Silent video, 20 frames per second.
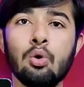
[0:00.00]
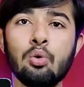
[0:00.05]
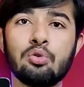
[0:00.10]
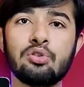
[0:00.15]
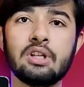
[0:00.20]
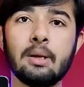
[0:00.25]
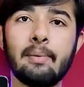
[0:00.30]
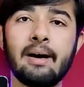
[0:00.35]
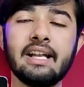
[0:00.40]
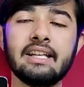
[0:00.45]

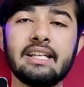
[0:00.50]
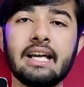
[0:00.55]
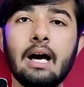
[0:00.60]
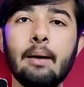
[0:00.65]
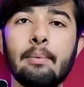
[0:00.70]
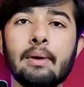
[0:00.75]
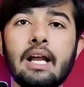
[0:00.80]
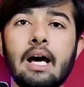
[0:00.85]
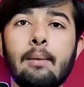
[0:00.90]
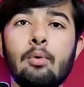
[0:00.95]
उसके बाद यहाँ
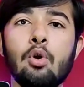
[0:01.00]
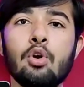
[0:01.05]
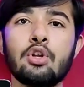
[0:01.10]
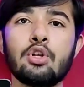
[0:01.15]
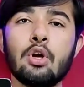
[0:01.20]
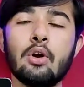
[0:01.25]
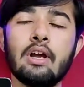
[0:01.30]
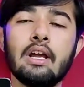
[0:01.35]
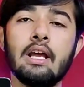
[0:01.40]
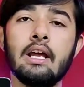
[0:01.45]
पर आप लोगों ने
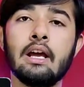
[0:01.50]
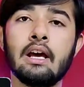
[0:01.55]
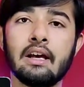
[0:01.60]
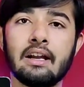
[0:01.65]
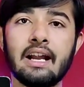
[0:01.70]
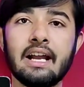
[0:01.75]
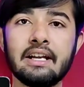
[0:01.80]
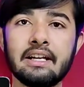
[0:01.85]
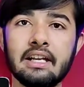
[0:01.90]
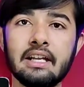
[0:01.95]
जो है
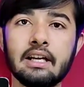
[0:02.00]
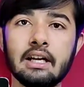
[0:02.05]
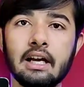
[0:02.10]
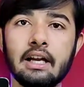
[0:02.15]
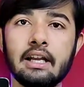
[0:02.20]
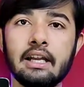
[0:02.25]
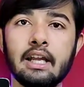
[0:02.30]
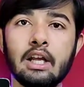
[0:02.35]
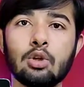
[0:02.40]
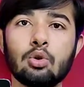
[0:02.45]
राइटिंग
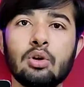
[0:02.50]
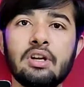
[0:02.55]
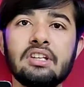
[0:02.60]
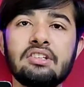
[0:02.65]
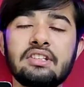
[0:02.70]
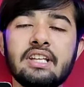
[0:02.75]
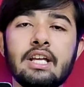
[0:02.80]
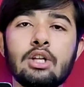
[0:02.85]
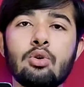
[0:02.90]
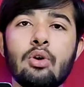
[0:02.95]
करनी है तो
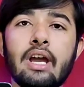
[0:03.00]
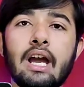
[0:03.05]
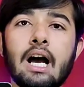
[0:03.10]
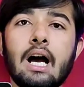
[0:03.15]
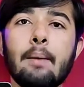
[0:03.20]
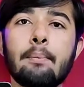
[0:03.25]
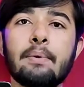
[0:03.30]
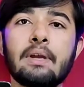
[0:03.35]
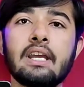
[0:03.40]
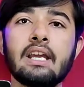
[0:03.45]
इससे जो है
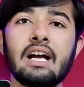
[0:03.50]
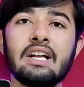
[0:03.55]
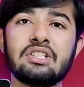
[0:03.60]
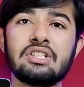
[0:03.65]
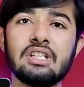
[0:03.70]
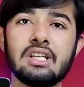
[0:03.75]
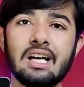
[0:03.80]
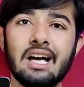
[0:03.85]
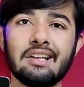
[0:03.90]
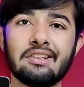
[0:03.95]
आपकी
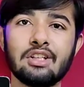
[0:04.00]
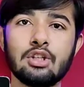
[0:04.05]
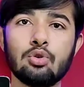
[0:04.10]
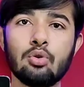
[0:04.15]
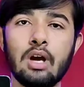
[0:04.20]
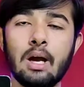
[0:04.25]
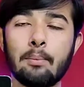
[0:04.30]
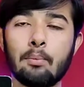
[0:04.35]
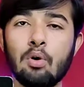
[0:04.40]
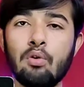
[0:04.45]
अच्छी खासी जो
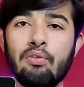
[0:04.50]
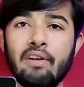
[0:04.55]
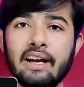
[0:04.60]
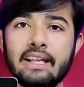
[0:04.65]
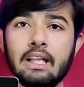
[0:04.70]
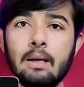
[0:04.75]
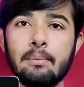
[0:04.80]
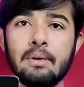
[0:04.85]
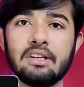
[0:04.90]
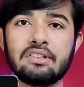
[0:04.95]
है आपको
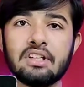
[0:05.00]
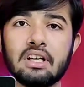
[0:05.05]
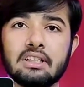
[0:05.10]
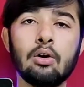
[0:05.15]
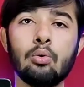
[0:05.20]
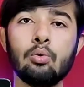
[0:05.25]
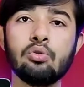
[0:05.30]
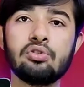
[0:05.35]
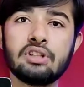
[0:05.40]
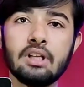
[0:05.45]
फ़ायदा मिल
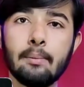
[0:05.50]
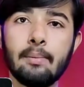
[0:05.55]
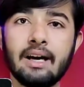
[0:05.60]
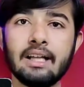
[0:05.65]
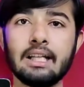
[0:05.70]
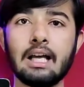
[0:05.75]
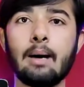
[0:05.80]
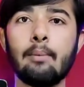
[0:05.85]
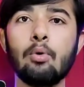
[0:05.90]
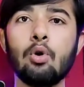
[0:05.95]
सकता है उसके
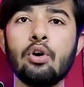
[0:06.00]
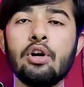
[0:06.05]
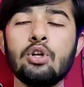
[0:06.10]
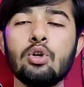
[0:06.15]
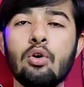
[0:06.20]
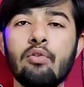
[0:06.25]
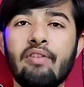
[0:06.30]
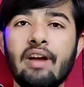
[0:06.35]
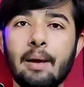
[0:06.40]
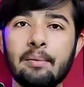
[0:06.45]
बाद आप लोगों की
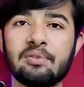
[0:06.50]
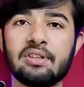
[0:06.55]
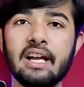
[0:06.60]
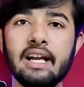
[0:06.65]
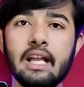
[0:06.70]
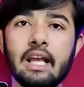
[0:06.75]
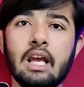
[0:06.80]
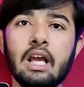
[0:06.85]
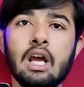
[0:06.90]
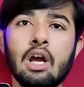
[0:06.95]
जो
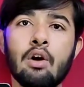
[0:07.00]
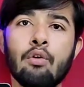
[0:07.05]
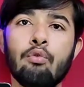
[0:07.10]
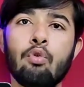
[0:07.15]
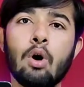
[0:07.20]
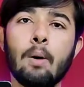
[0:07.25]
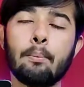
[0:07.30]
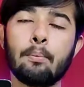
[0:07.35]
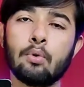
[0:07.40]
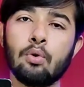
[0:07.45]
वेबसाइट है
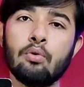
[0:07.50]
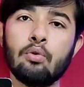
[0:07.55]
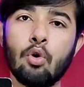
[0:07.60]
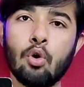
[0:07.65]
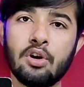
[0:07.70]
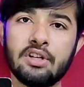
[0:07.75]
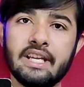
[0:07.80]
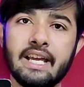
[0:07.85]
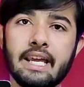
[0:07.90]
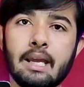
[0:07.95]
वो अप्रूव
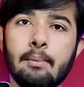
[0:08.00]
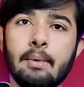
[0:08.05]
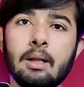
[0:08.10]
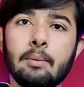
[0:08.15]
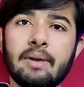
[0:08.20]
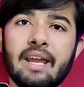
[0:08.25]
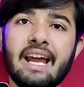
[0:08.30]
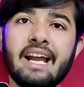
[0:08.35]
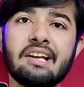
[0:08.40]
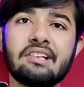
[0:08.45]
हो जाएगी
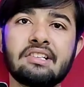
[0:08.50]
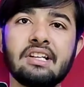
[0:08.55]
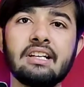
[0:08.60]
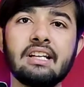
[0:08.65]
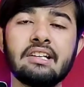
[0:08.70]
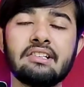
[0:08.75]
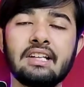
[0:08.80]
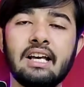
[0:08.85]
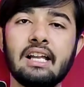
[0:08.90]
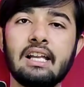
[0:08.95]
मतलब कि एडसन
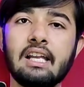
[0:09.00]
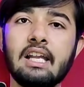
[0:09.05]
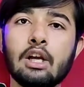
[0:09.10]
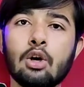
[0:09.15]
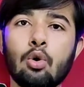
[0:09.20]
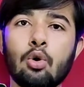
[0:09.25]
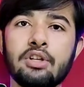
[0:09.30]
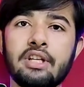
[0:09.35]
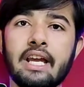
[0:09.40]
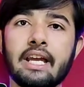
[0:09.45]
के साथ लिंक
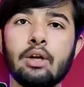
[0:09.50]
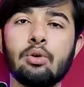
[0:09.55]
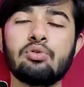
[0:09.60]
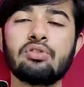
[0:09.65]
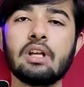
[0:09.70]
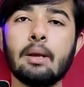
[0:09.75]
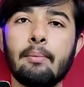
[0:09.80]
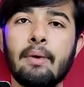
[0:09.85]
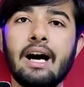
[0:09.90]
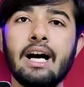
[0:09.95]
हो जाएगी
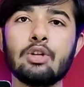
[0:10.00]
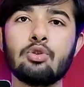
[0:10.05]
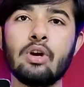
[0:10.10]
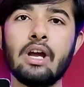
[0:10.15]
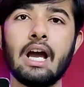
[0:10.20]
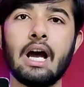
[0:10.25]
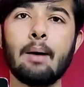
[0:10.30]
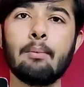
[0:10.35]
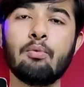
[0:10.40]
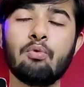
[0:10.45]
उसके बाद जो है
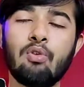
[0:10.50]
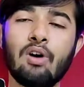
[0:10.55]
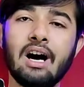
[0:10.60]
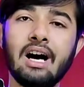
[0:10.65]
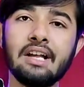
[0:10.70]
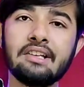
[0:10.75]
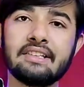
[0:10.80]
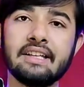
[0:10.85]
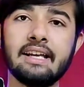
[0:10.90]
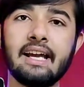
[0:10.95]
आप
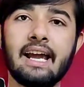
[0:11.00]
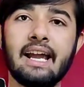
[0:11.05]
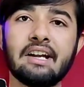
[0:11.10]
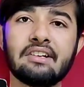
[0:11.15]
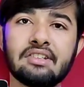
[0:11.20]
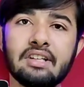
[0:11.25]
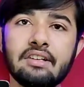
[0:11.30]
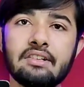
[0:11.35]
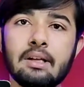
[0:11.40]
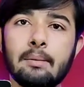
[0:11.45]
वहाँ से
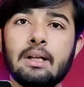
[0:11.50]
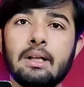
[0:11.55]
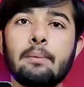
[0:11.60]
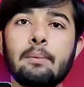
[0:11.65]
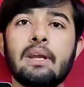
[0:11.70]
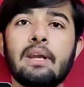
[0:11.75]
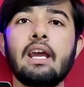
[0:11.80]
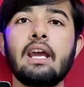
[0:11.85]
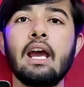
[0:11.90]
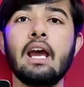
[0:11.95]
एडसन से
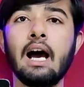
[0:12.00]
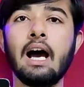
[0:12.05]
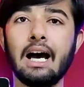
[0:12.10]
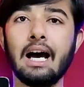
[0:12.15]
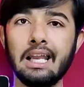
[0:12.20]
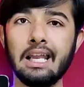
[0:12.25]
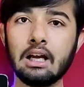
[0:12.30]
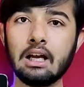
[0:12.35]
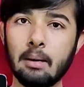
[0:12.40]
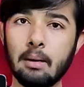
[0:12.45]
मतलब कि
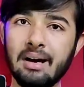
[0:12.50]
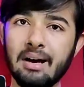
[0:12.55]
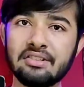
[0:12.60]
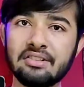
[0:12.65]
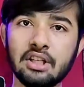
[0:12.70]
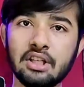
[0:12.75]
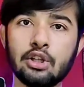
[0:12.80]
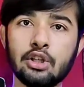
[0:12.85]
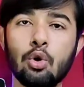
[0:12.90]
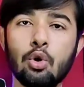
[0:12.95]
अलग कमा
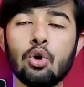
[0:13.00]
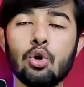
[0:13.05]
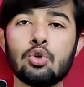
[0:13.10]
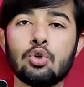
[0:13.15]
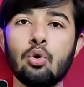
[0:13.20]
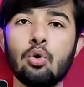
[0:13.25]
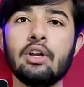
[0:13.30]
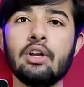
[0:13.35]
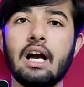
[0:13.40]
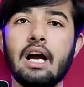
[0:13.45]
सकते हो और
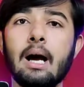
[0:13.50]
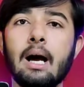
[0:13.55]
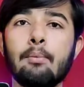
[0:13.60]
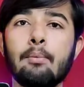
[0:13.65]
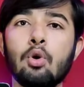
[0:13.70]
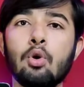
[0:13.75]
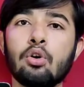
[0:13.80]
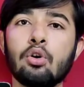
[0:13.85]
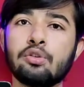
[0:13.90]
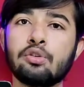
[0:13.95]
जो आप
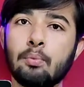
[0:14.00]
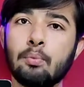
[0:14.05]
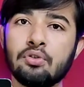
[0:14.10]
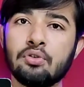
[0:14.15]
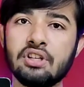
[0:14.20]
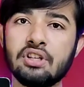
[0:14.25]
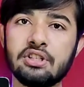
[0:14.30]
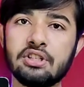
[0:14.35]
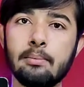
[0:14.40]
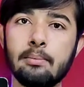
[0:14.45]
लोगों को
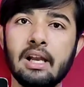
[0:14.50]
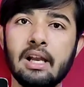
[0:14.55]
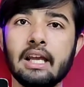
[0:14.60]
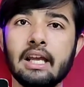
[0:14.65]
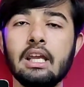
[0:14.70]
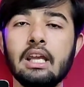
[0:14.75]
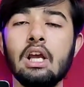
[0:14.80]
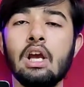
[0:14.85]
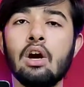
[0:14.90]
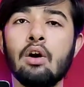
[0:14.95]
स्पॉन्सरशिप
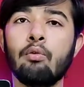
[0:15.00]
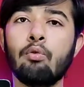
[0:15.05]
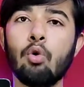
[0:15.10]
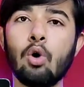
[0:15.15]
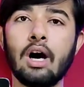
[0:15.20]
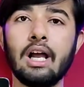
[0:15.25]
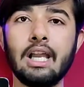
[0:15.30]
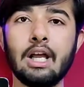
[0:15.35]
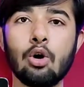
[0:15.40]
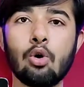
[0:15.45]
मिलेगी वो
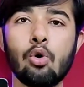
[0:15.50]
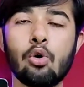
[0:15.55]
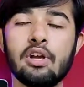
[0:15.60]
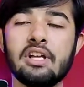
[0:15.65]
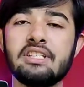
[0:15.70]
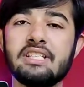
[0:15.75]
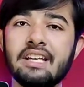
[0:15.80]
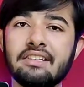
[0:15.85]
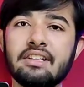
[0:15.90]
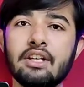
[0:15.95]
अलग
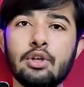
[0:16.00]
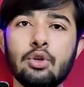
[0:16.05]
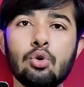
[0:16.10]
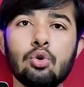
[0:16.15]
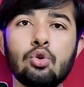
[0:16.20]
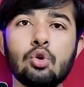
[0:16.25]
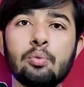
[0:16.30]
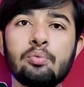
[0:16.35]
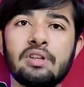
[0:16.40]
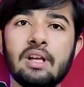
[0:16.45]
होगी जैसे
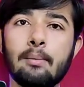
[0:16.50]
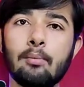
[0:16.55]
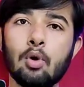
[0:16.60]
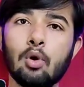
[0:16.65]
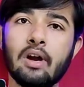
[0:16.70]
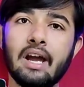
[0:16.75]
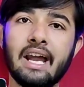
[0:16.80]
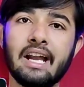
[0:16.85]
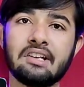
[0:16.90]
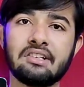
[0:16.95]
यूट्यूब से हम
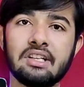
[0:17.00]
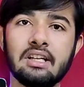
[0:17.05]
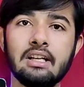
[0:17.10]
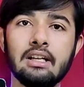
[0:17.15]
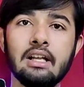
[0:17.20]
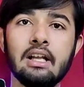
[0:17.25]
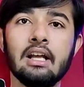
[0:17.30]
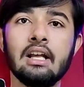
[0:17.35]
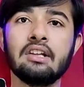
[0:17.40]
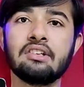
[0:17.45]
लोग
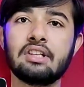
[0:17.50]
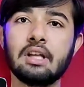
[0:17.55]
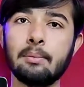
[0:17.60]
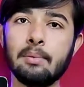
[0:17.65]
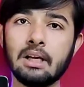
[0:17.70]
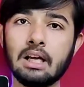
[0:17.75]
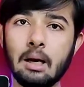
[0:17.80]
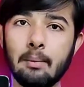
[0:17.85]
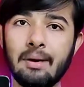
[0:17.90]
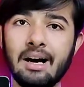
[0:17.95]
एडसन से
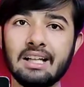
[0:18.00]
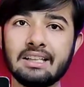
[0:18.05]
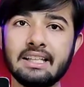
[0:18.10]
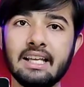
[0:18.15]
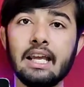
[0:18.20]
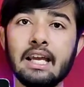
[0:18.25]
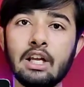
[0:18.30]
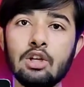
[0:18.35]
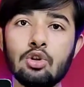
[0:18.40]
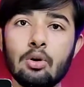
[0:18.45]
भी कमाते
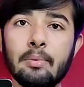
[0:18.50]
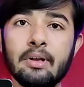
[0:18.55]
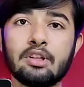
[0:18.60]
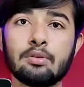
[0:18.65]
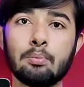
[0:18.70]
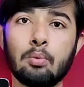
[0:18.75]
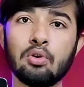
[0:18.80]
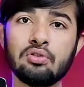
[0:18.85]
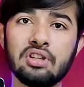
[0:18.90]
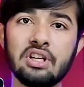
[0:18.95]
हैं लेकिन जो हमें
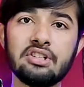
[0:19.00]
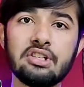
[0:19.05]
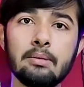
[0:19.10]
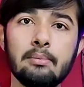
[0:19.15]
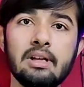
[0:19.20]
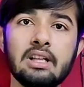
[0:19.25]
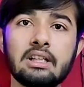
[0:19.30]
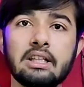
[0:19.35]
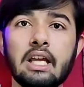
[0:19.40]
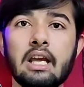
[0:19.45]

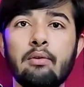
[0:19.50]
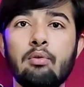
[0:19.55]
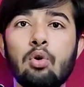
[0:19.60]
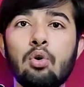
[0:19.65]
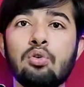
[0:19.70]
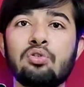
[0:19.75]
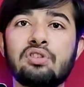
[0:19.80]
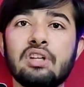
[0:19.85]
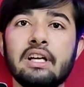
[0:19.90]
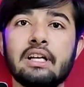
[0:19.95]
स्पॉन्सरशिप मिलती है
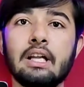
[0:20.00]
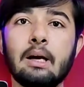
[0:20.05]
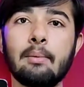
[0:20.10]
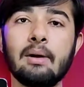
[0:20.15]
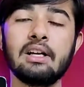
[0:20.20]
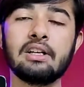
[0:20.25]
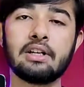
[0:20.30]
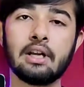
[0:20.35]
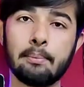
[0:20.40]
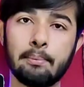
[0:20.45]
वो उससे
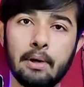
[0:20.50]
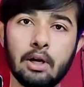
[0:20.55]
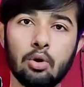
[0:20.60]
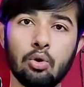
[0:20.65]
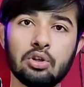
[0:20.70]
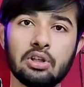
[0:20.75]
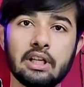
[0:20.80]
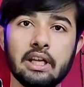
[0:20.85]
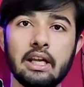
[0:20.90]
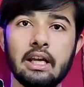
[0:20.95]
डबल ट्रिपल
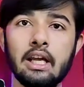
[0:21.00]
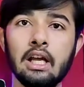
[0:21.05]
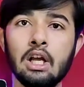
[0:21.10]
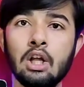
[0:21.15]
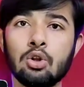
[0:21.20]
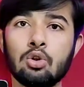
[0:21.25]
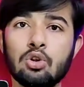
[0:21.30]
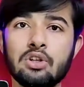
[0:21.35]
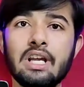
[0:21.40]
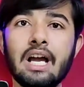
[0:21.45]
होती है
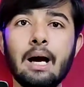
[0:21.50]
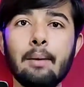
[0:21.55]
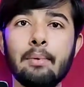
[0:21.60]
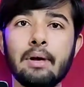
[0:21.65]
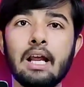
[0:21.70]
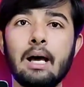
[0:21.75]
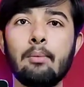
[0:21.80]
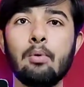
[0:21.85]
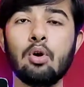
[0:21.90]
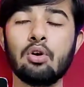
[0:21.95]
तो यहाँ
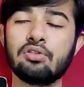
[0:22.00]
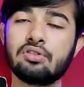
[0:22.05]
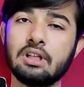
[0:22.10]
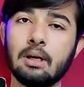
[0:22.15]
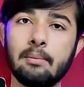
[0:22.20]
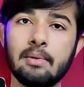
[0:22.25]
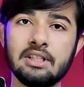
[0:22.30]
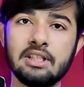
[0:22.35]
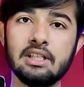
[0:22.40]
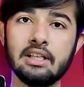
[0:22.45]
पर आप लोग
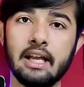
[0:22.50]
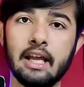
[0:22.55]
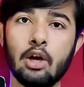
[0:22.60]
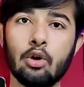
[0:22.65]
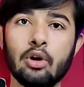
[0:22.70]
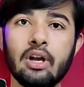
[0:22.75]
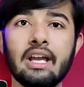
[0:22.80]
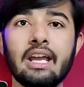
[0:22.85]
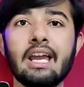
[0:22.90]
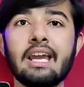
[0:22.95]
समझ ही रहे
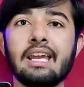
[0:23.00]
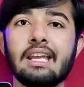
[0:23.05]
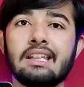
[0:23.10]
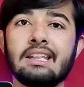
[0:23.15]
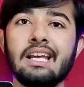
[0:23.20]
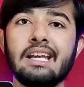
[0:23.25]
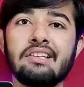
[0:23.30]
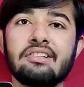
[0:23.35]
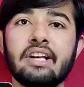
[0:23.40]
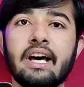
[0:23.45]
होंगे कि
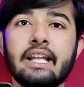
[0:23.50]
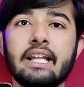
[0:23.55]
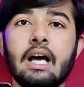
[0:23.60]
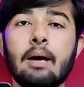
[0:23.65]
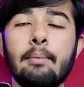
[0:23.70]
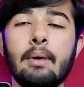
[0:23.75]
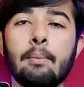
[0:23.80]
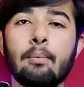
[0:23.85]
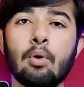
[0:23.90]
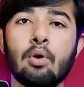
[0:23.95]
कितना ही ज़्यादा
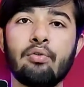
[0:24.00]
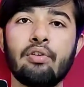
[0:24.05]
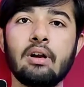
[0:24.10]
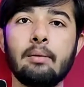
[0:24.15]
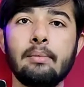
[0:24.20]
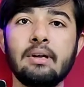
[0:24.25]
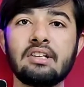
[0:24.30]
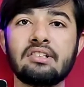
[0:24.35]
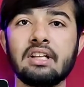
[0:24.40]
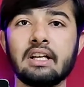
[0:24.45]
हमें
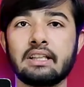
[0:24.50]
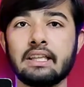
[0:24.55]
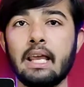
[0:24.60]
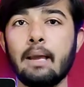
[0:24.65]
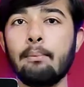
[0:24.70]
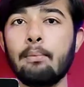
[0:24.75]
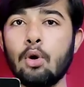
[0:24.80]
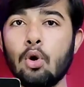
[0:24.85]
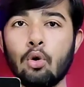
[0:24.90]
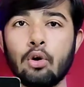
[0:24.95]
प्रॉफिट मिल सकता
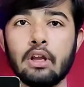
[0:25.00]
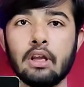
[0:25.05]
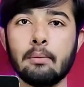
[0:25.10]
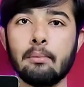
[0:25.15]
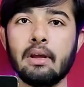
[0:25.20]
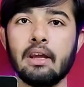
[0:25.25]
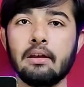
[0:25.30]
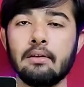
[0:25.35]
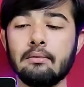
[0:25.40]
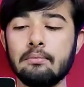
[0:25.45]
है
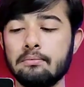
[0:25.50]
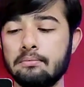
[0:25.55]
ब्लॉगिंग में